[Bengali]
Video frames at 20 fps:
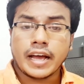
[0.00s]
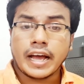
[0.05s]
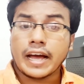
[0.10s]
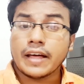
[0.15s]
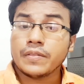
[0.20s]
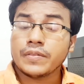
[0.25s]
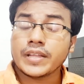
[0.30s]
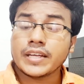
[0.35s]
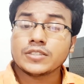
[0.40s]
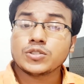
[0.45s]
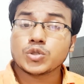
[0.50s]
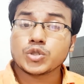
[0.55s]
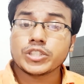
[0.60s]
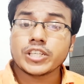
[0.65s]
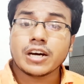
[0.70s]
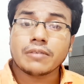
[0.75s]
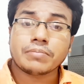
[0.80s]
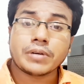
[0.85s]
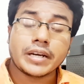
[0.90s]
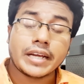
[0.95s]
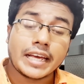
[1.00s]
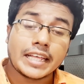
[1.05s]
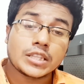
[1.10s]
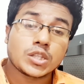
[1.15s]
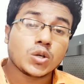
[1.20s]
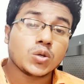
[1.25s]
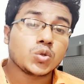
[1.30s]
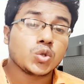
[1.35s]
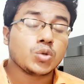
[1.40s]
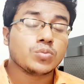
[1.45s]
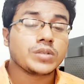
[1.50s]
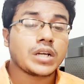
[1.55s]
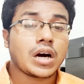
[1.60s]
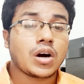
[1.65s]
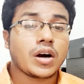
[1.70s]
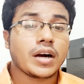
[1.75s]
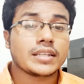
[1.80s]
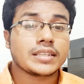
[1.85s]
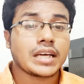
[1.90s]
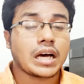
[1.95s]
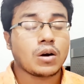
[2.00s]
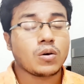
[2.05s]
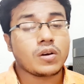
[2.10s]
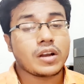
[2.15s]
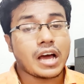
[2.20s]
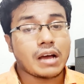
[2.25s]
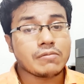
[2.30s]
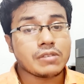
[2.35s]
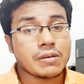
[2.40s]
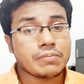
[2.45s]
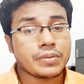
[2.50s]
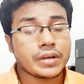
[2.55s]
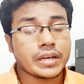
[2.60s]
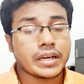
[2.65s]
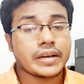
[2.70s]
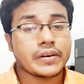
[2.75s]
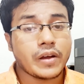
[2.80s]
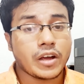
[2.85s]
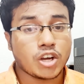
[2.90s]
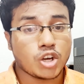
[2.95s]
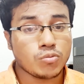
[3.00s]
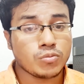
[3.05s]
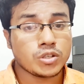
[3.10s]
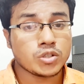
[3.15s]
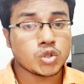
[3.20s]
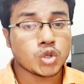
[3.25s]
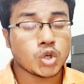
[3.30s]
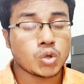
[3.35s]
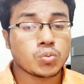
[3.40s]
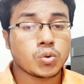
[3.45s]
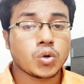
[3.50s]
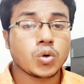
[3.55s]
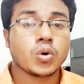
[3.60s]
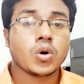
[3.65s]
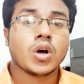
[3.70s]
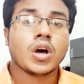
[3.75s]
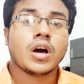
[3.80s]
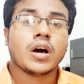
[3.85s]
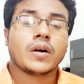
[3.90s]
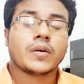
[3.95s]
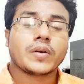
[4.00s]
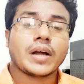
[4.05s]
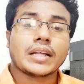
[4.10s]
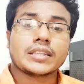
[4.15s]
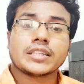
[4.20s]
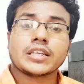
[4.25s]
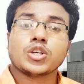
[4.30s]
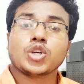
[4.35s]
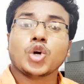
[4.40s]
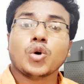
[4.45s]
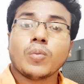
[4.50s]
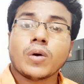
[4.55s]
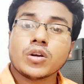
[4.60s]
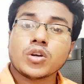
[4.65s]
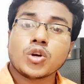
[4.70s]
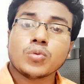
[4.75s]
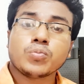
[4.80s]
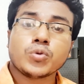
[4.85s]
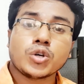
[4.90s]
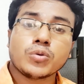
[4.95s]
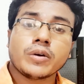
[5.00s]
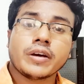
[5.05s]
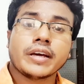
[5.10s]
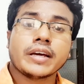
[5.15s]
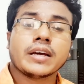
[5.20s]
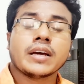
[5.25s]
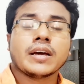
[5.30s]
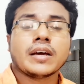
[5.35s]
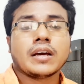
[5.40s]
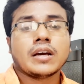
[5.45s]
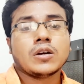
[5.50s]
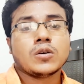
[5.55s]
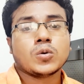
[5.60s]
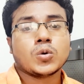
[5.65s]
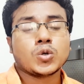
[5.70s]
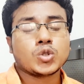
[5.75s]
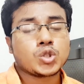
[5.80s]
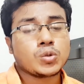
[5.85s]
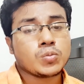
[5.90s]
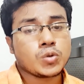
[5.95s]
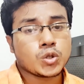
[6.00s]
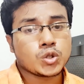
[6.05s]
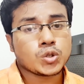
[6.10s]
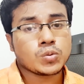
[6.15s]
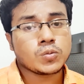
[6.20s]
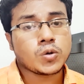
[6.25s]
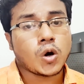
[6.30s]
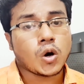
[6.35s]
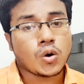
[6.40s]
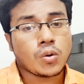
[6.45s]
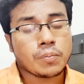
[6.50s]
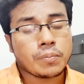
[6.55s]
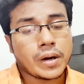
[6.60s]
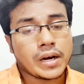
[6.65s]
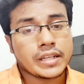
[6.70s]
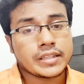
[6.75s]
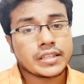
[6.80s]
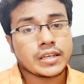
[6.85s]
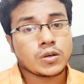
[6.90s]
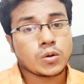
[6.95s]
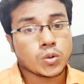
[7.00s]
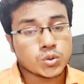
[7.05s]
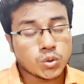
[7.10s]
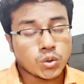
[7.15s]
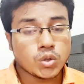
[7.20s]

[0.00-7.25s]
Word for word: অ্যান্ড দেন যদি আপনার এতেও ঘুম না হয় তাহলে আমি আপনাকে রেকমেন্ড করব রাতে ঘুমানোর পূর্বে কুসুম কুসুম গরম পানিতে গোসল